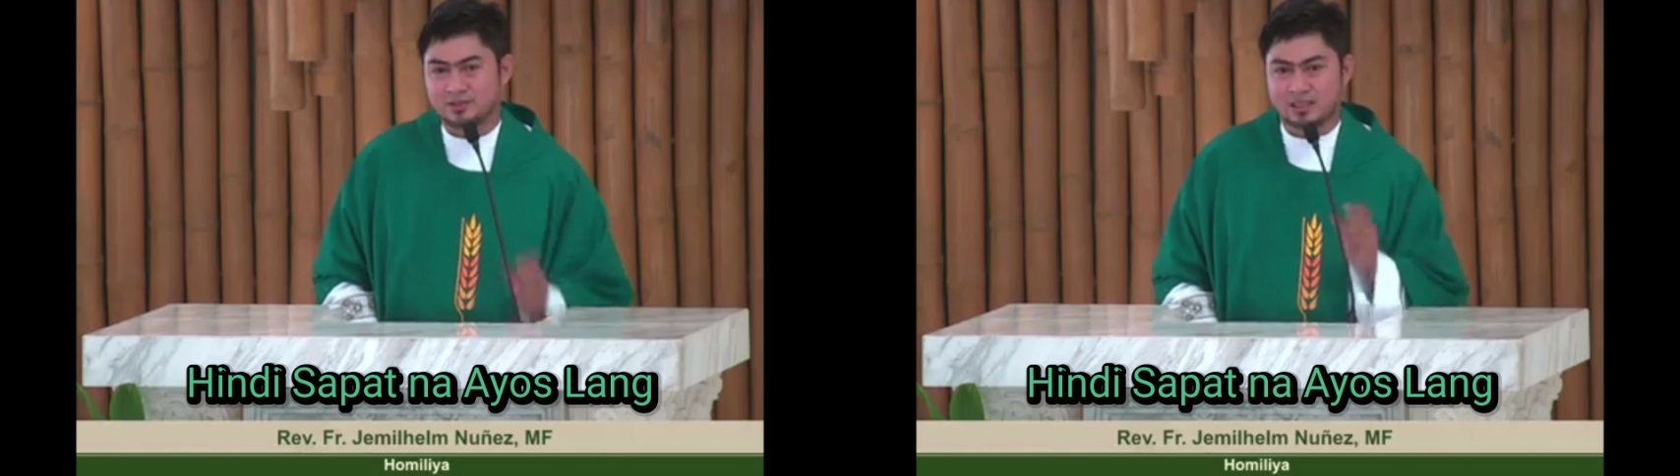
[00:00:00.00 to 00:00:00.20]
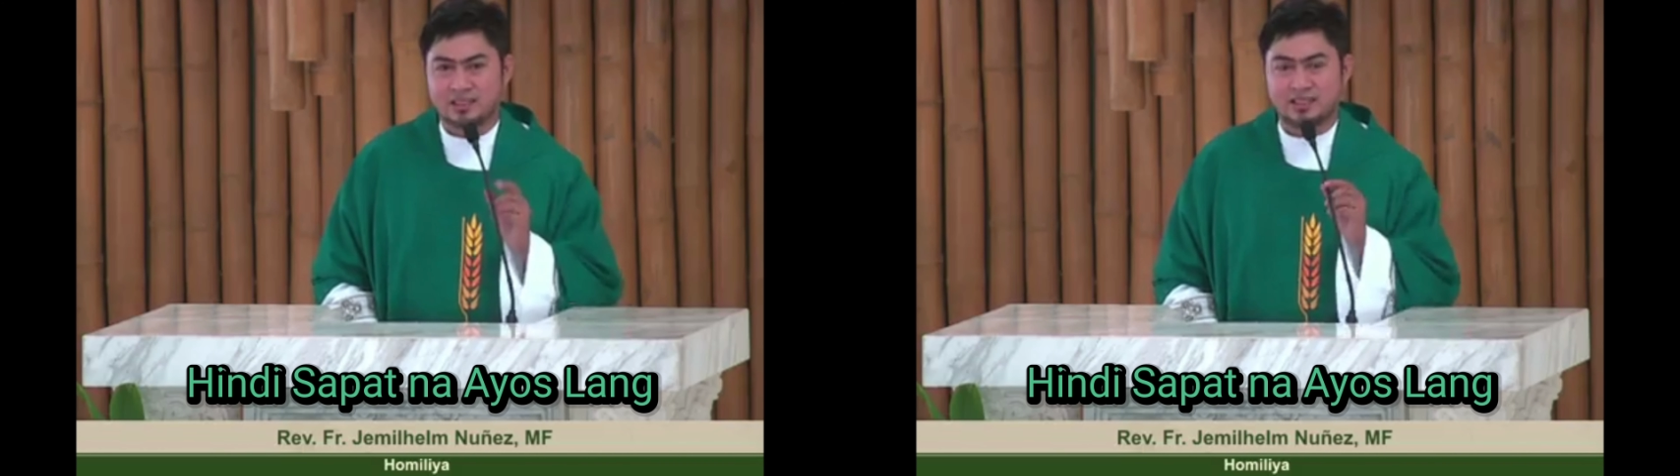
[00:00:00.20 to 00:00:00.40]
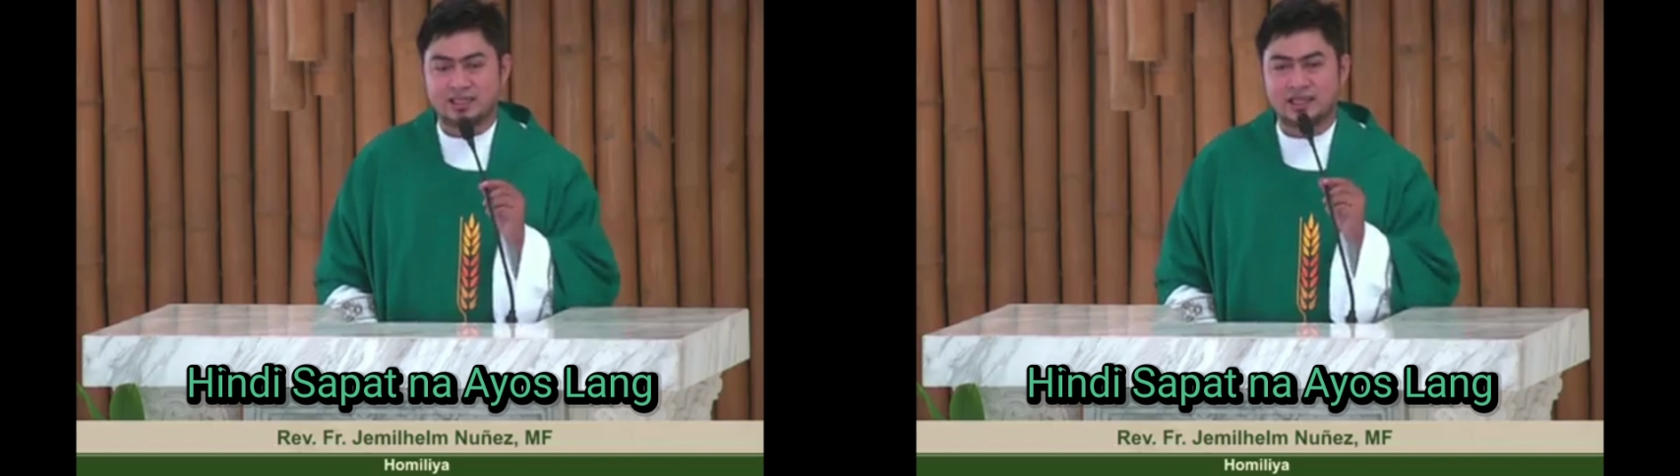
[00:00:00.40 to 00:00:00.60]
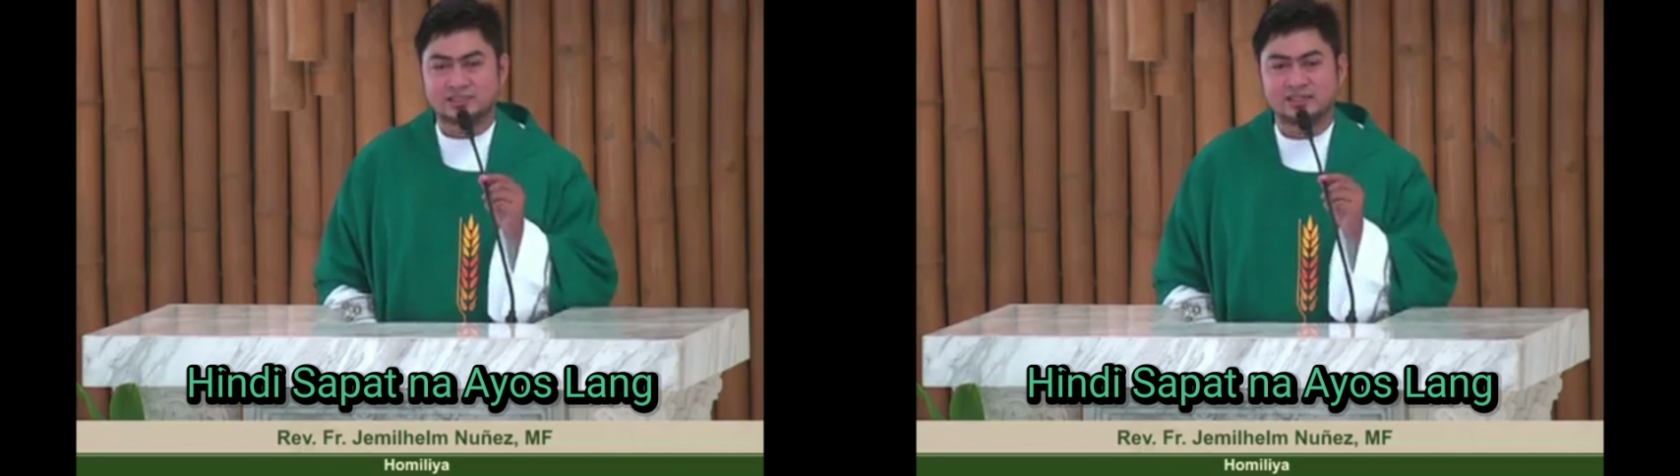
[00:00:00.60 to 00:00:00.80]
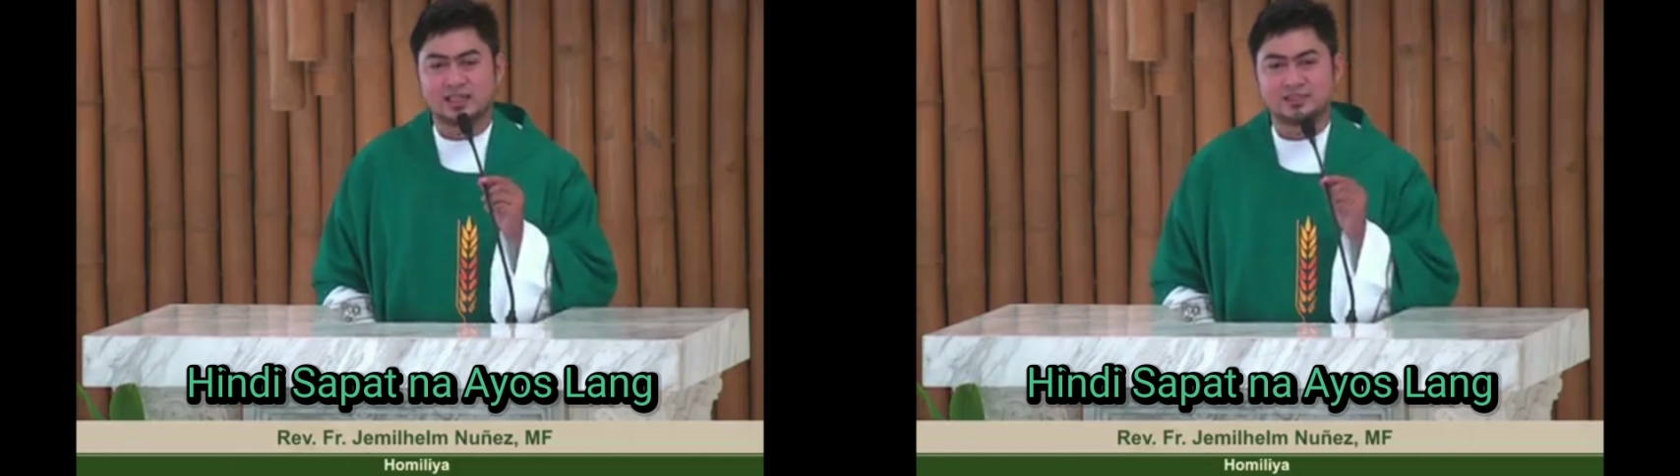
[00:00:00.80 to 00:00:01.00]
na
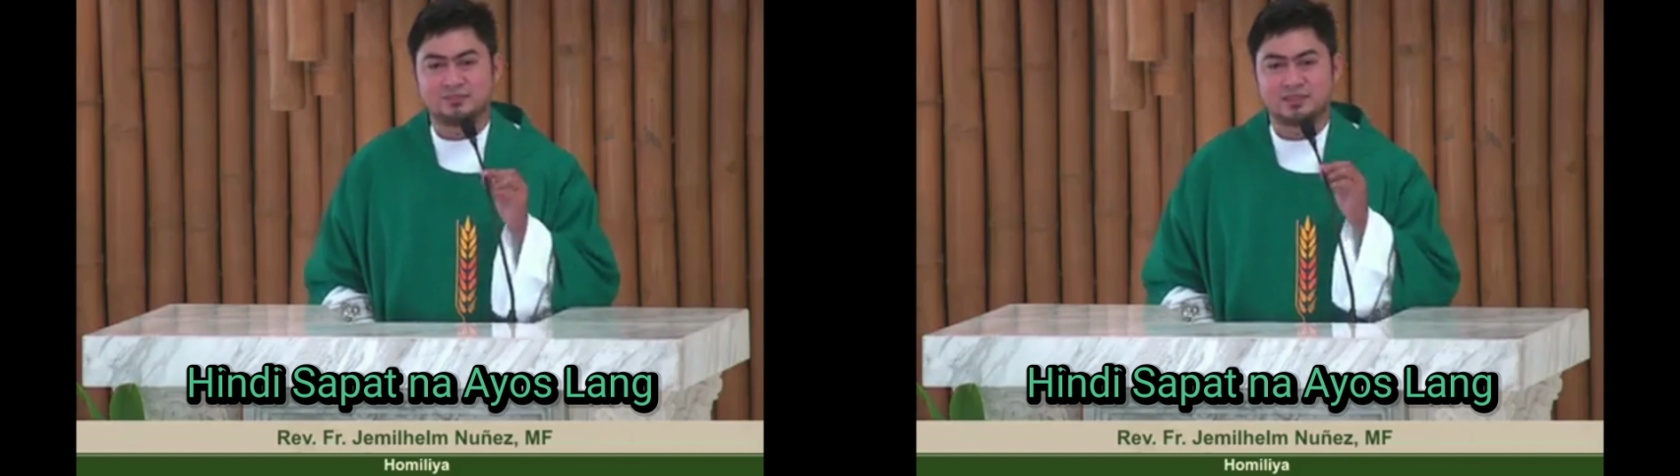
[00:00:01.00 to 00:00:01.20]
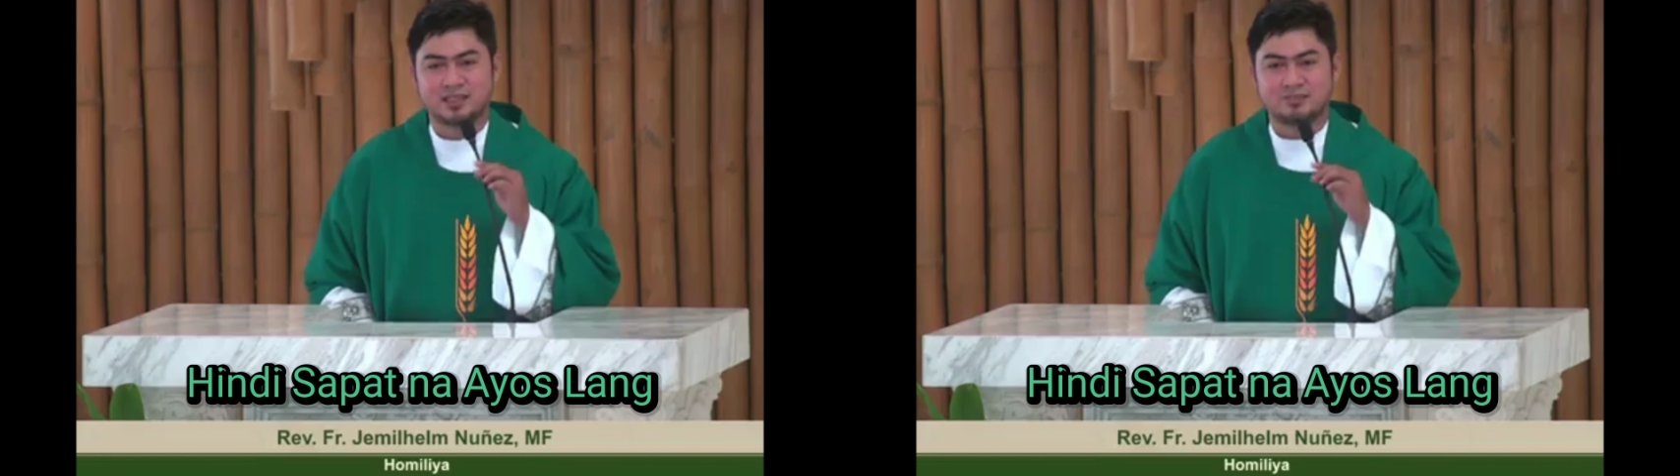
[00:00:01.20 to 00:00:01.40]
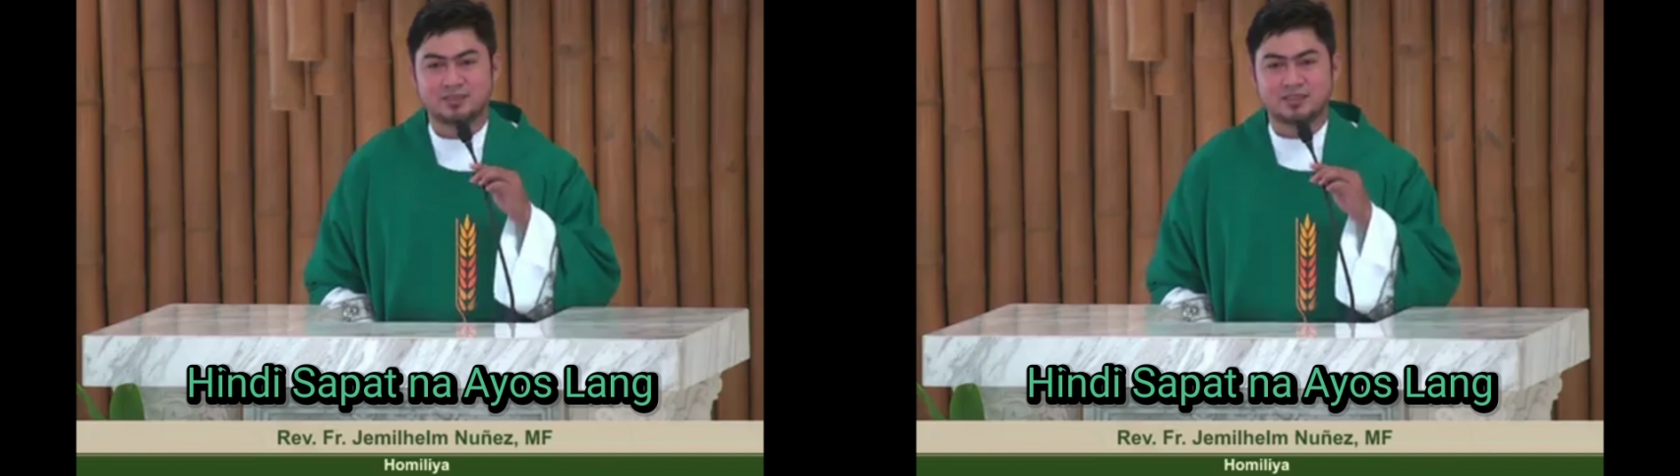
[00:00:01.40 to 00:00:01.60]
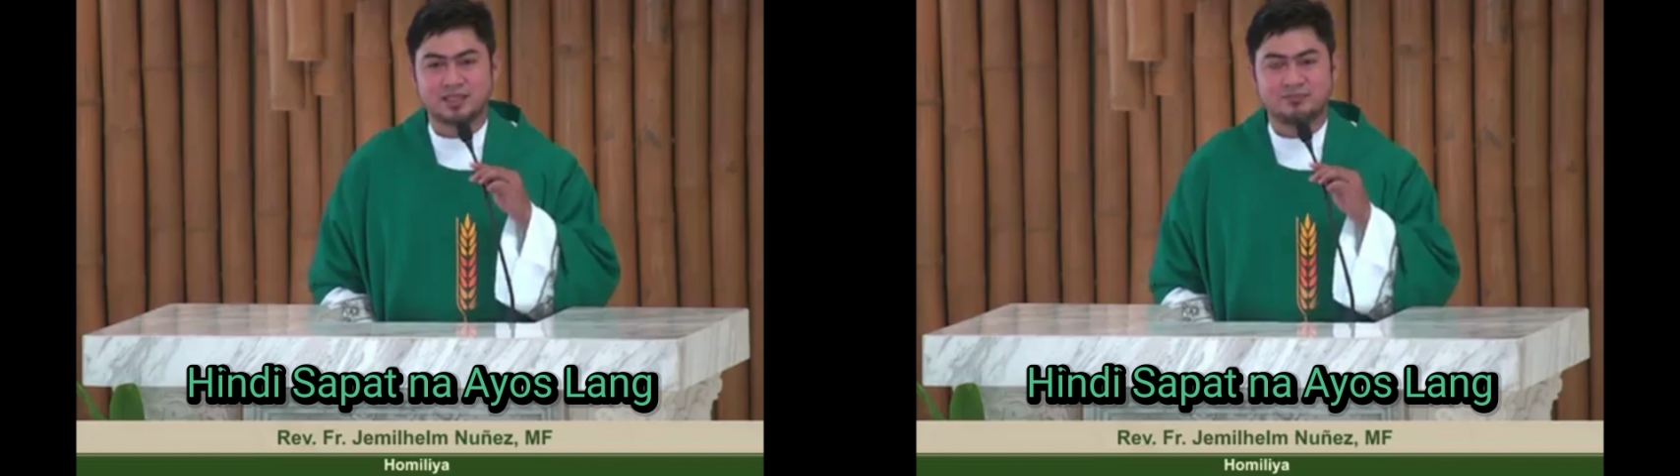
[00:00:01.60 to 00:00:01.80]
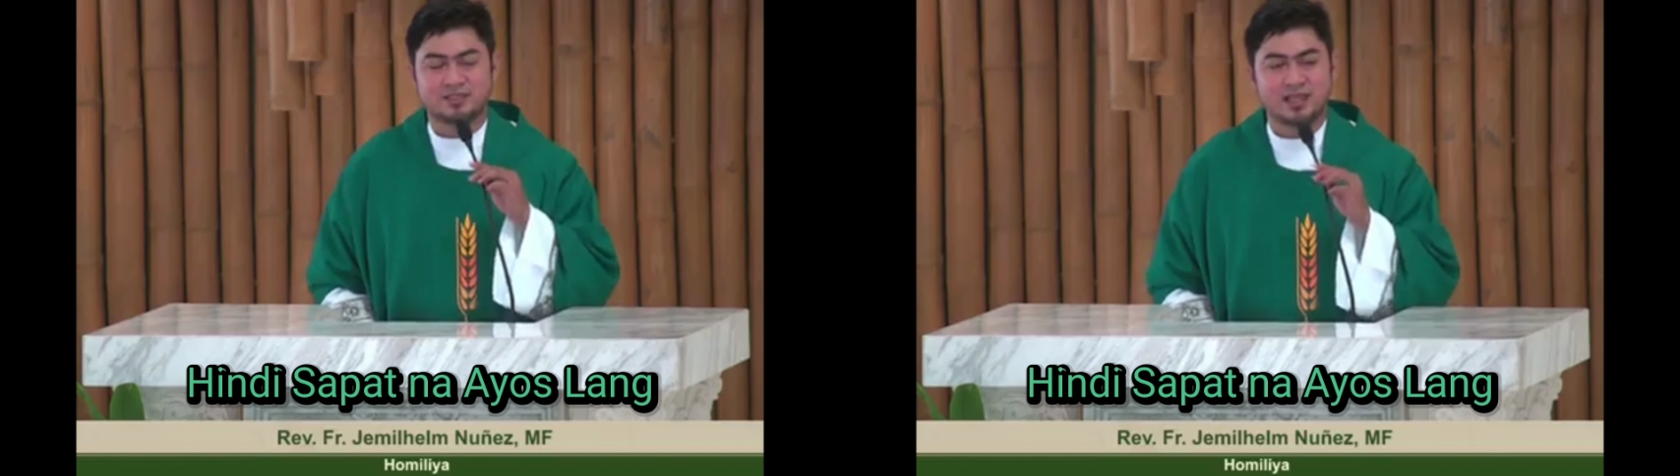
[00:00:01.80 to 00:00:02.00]
nakikisa sa banal na
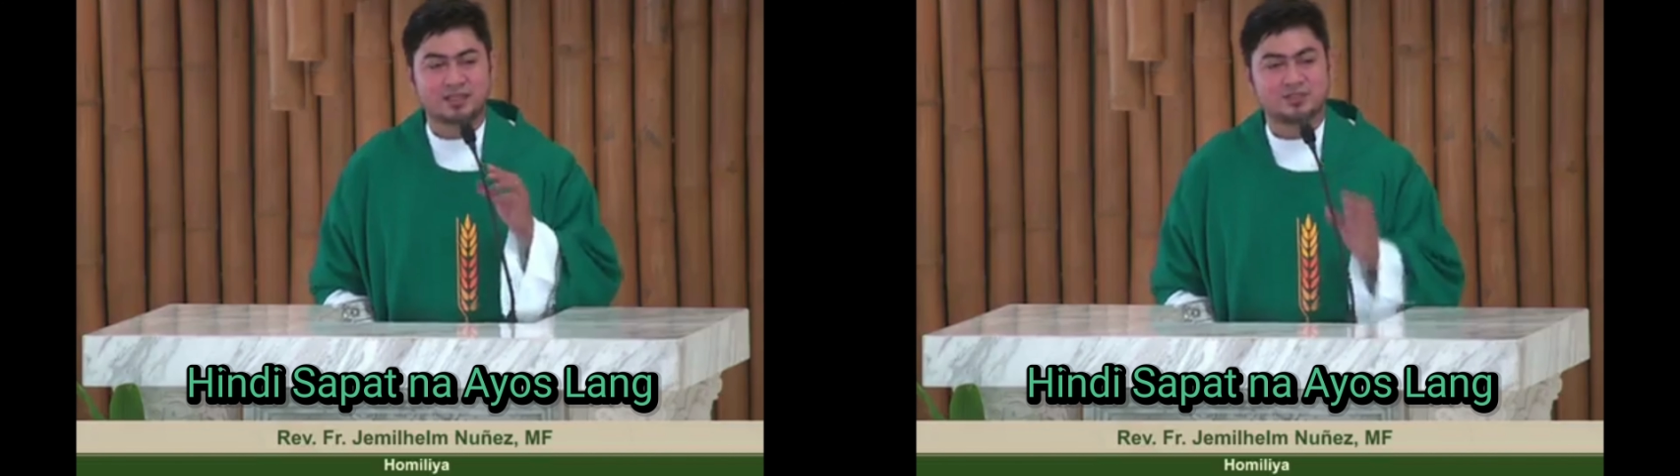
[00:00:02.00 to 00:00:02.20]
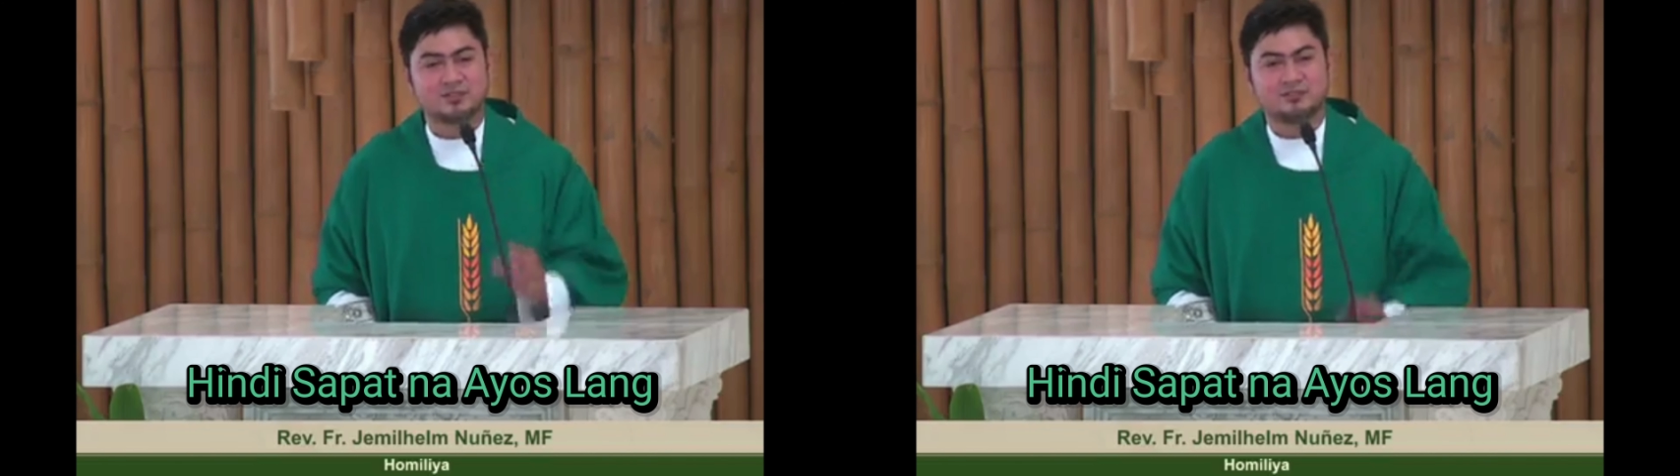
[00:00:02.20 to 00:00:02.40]
pagdiriwang na ito